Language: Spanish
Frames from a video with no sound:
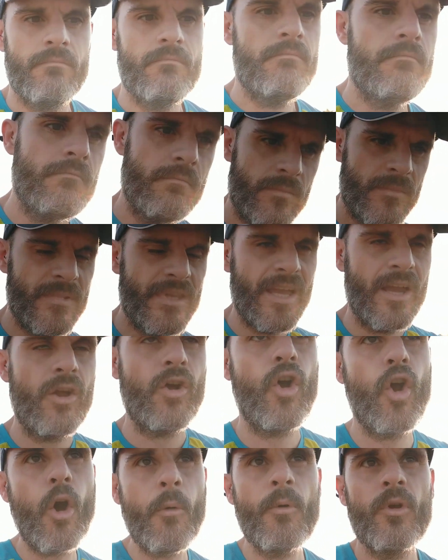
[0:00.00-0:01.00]
de
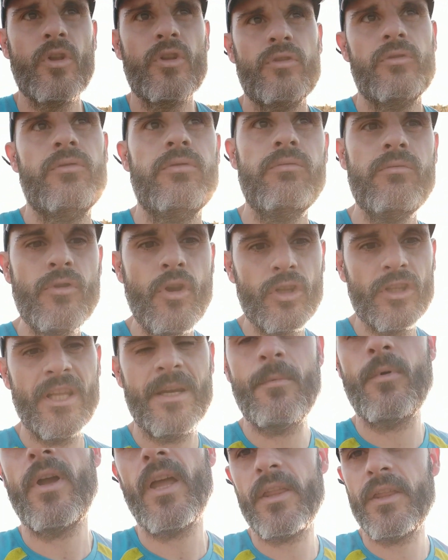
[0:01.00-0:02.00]
cómo lo tenemos que
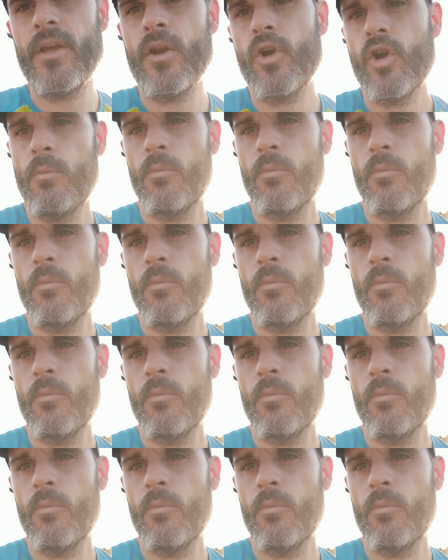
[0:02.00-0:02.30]
hacer o cómo lo